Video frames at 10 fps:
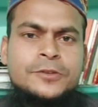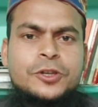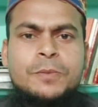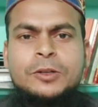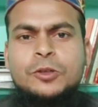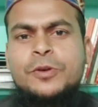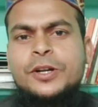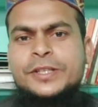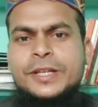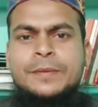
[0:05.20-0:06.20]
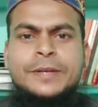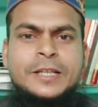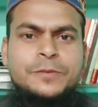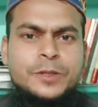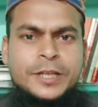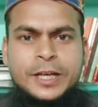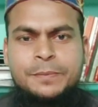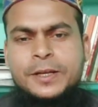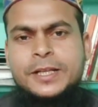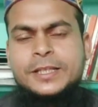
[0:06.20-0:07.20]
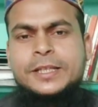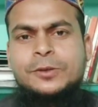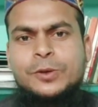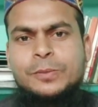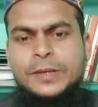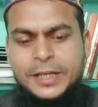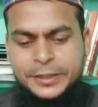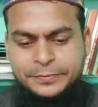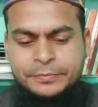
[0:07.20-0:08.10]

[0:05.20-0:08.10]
সম্মানিত ভিওর্স আমি রাজফুল শেখ আপনারা দেখছেন তহিদ মিডিয়া